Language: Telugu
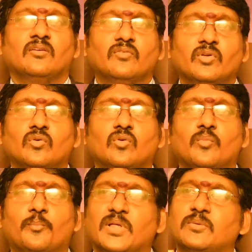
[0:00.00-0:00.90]
వీరు
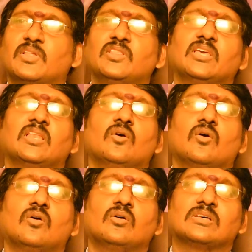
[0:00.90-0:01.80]
పది మందిలో
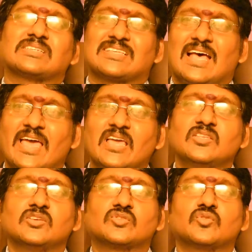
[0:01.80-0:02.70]
సహాయం
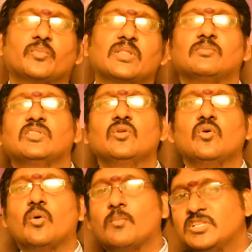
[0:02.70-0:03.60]
చేస్తూ పది మందిలో
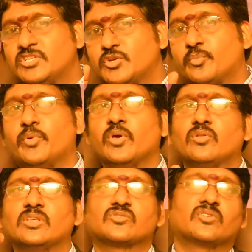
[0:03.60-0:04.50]
మంచి పేరు
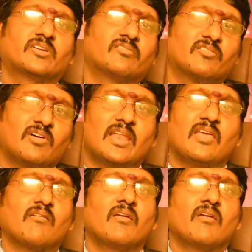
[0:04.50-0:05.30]
తెచ్చుకున్నటువంటి వారే